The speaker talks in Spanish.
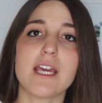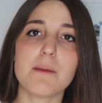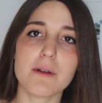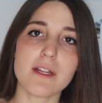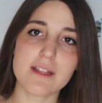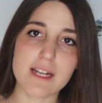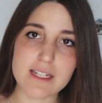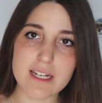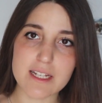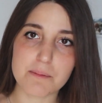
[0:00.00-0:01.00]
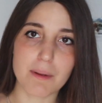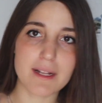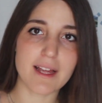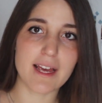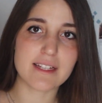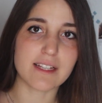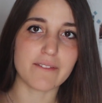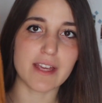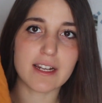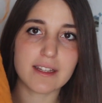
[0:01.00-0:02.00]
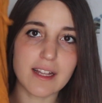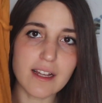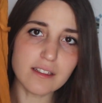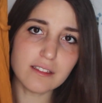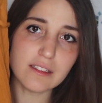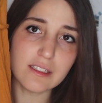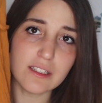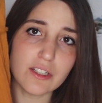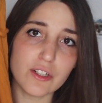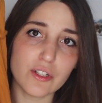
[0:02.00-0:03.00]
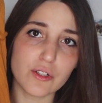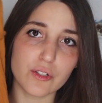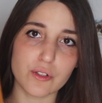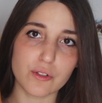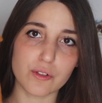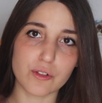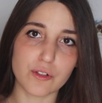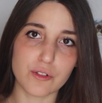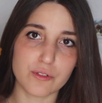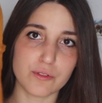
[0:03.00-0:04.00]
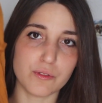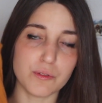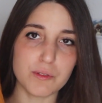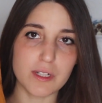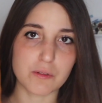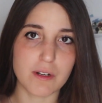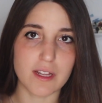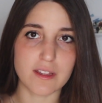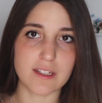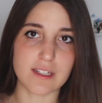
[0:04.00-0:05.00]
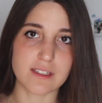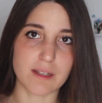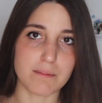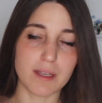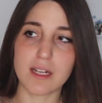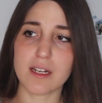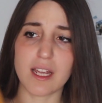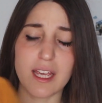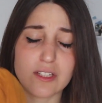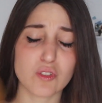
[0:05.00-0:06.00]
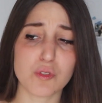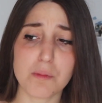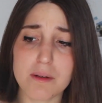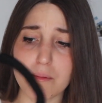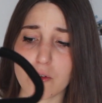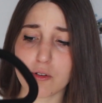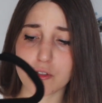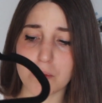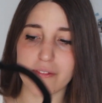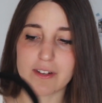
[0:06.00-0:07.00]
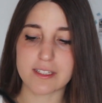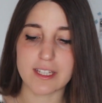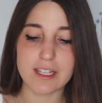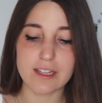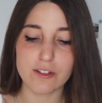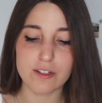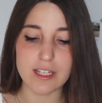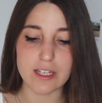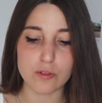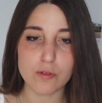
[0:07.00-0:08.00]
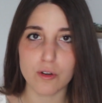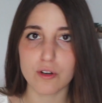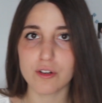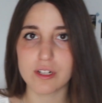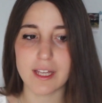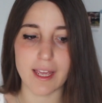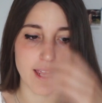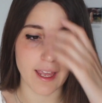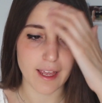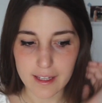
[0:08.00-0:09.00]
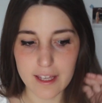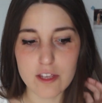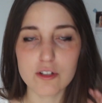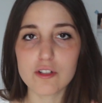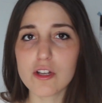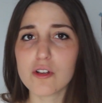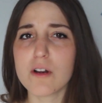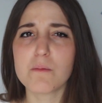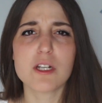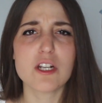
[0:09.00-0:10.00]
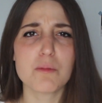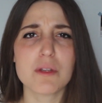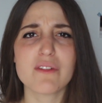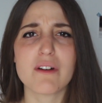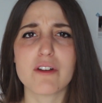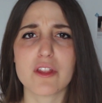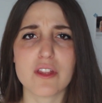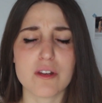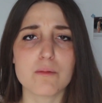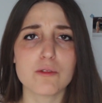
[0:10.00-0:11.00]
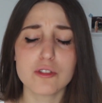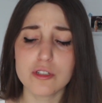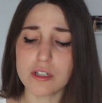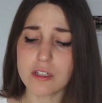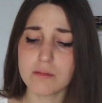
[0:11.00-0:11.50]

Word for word: Y por detrás la espalda es abierta, con unas cuerdecitas también. Es súper mono, súper fresquito y es un color que, yo creo que con el moreno puede favorecer mucho.